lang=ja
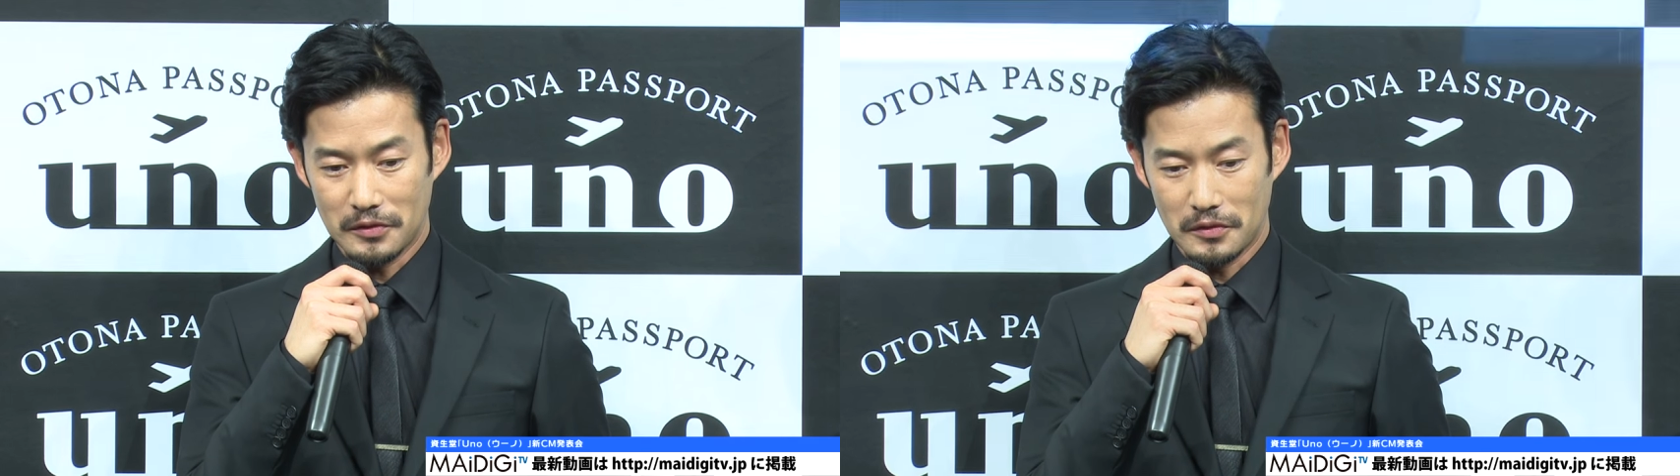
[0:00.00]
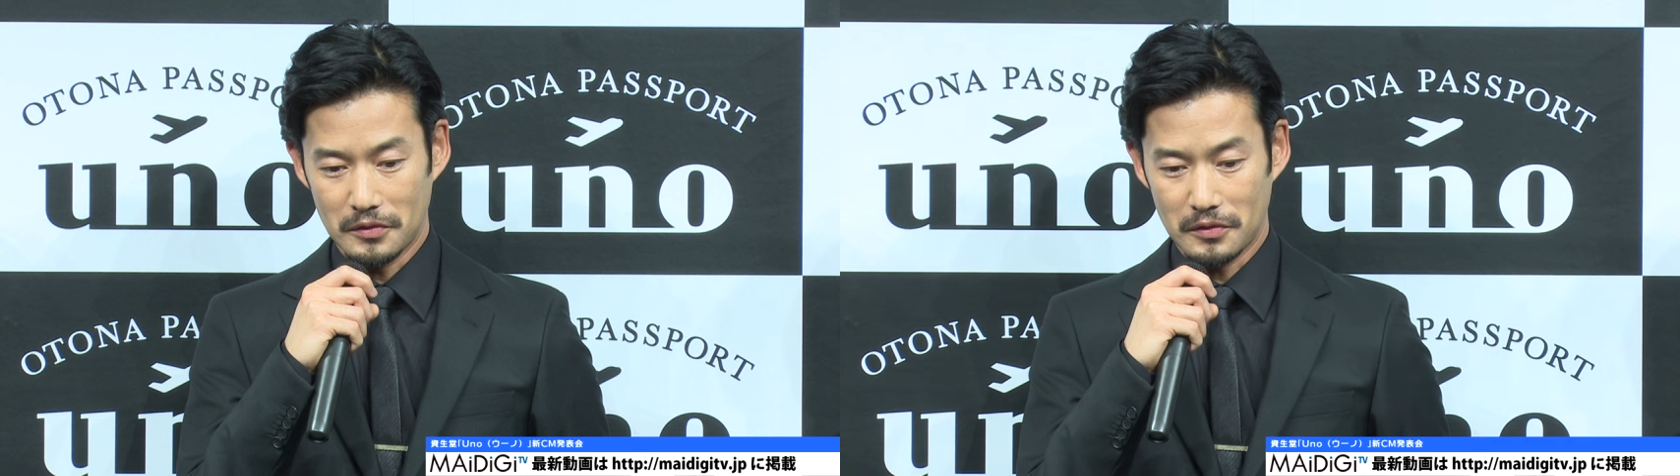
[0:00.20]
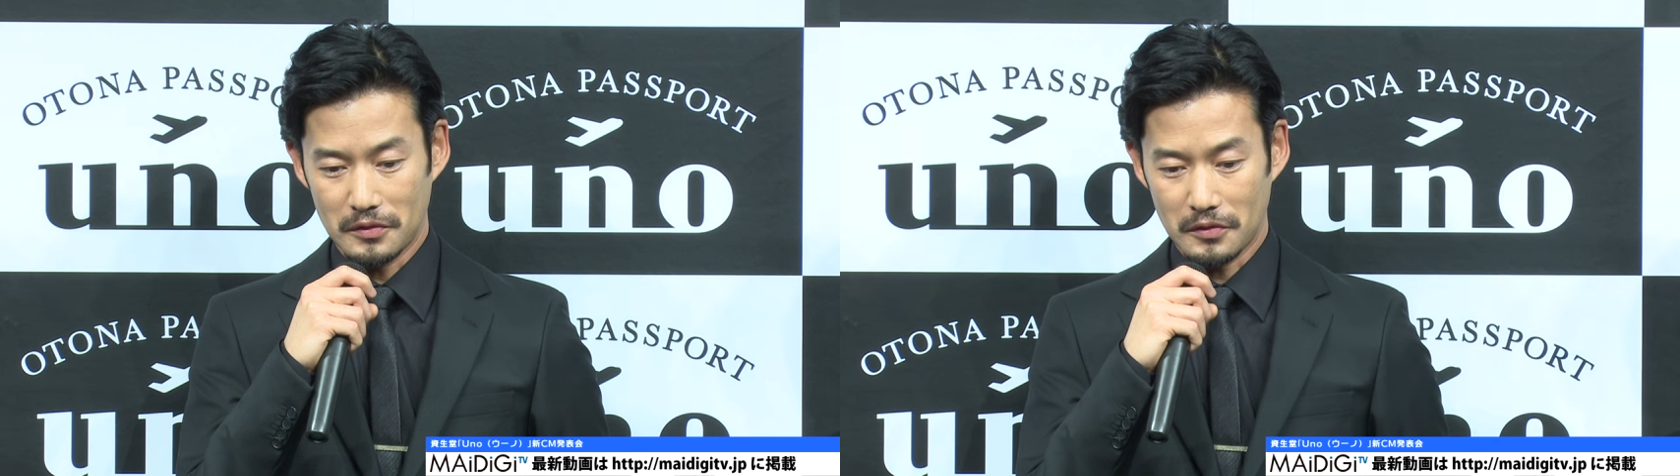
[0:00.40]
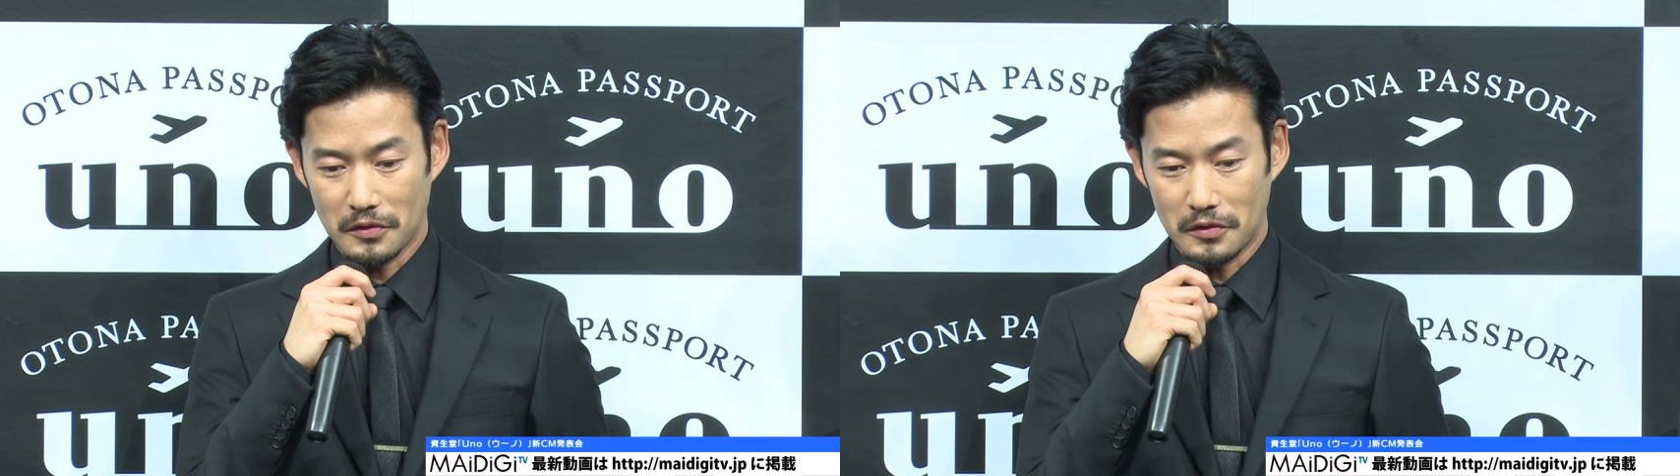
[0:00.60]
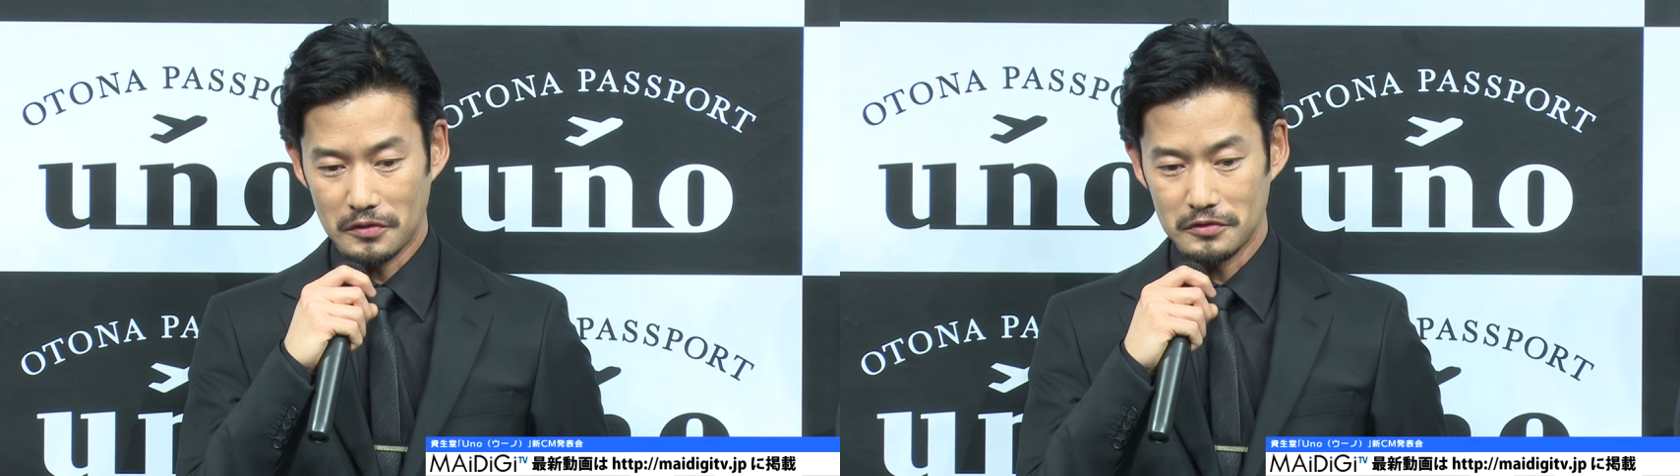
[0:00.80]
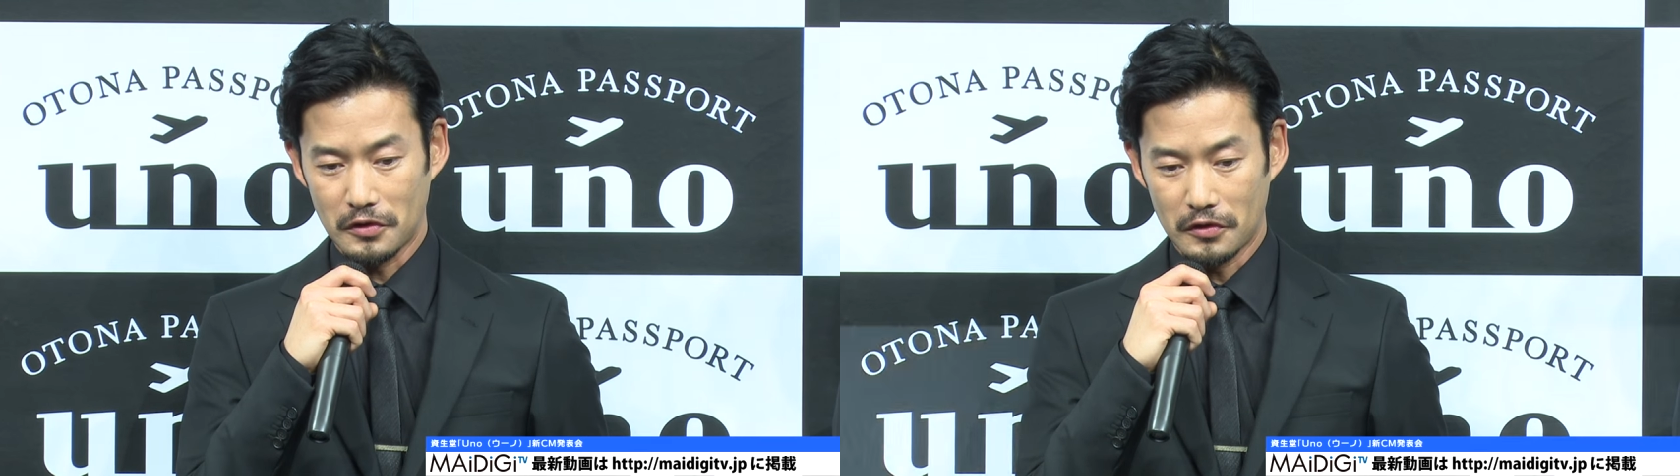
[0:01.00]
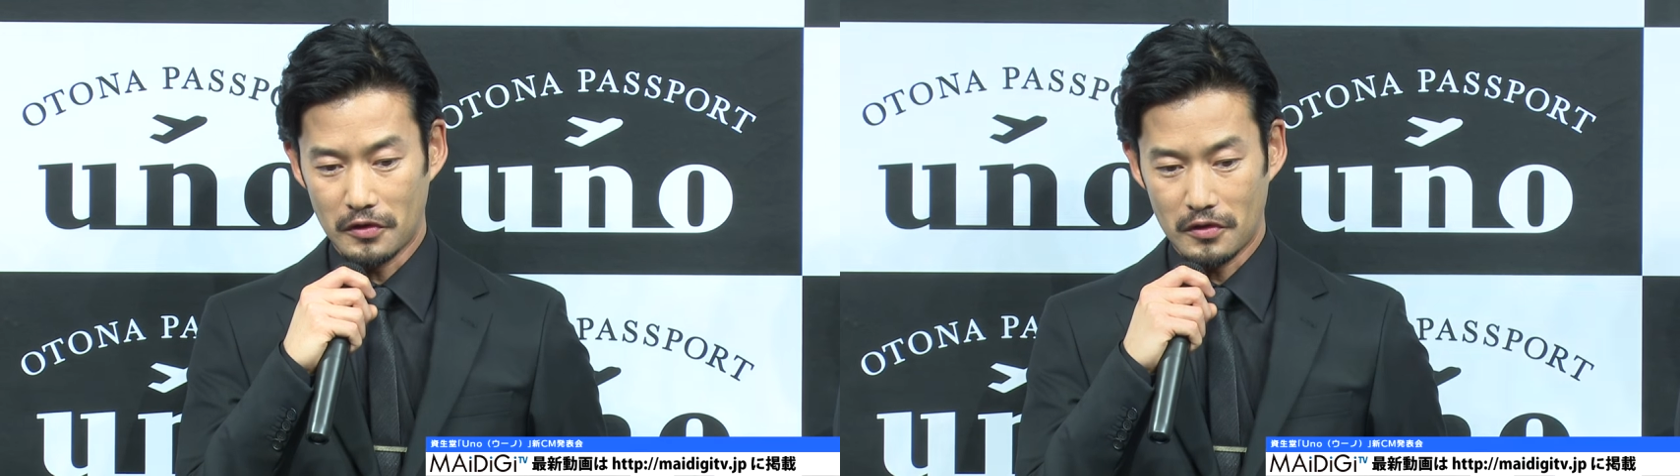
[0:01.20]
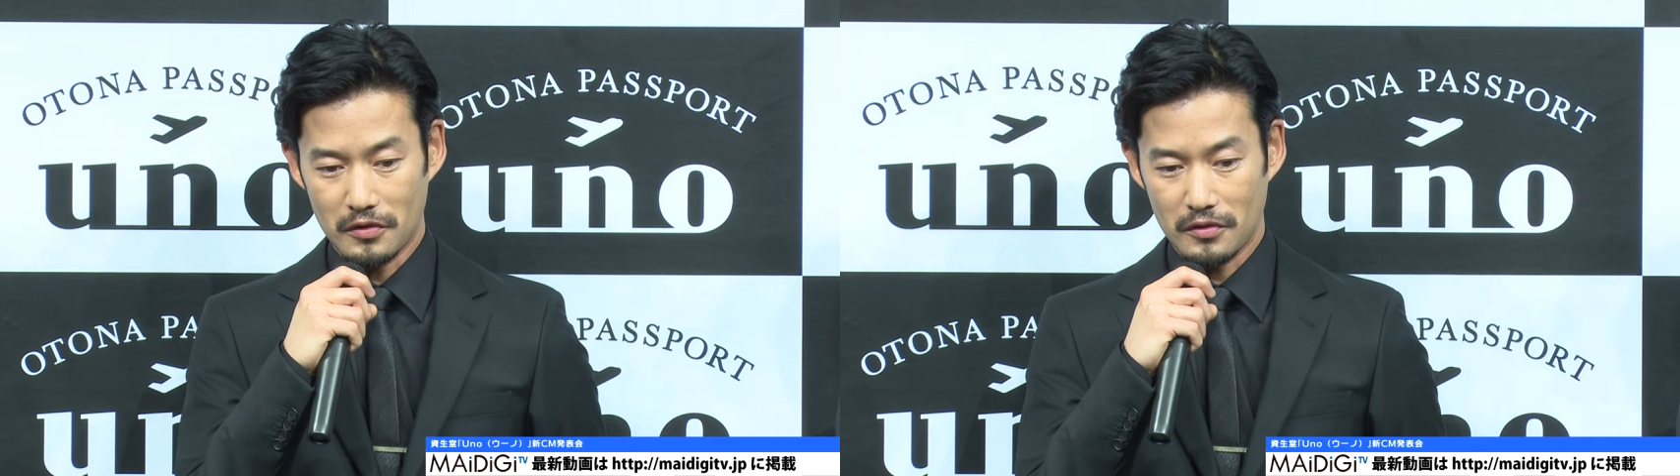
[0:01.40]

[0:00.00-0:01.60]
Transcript: のこの UNO の